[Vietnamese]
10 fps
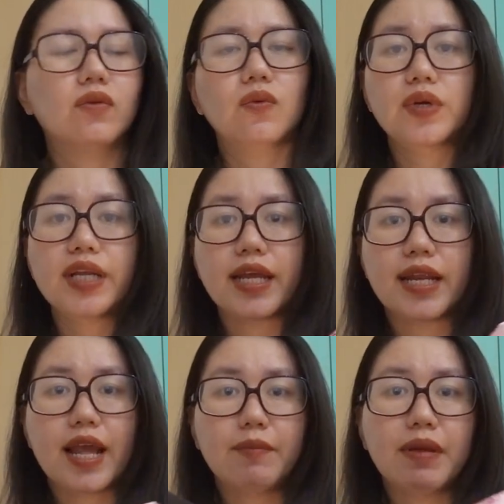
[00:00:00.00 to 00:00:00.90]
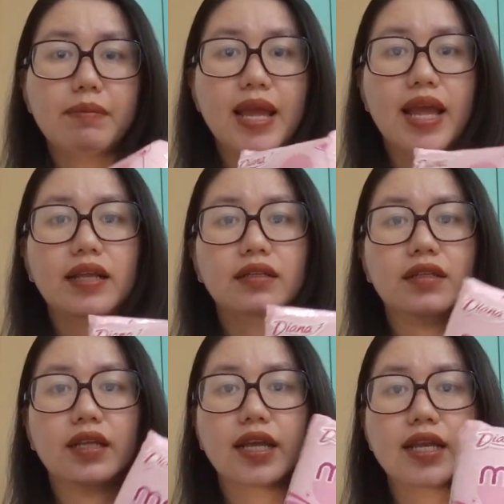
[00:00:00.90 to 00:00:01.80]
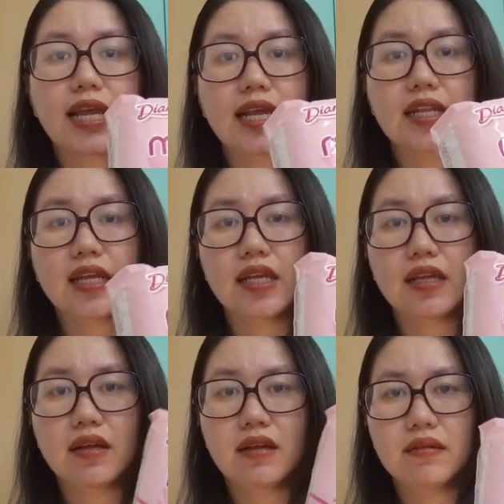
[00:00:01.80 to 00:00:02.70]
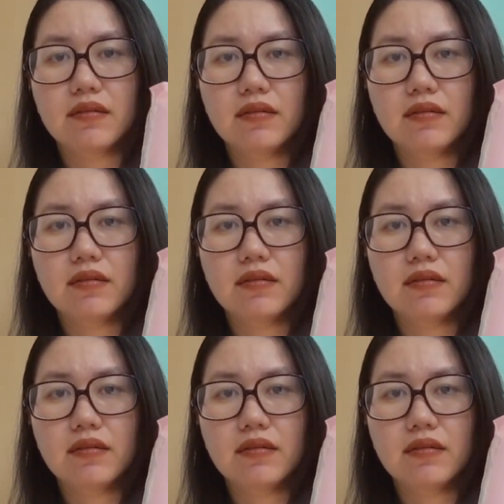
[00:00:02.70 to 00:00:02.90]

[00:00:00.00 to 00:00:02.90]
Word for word: của Diana Mama thì cái này thì à,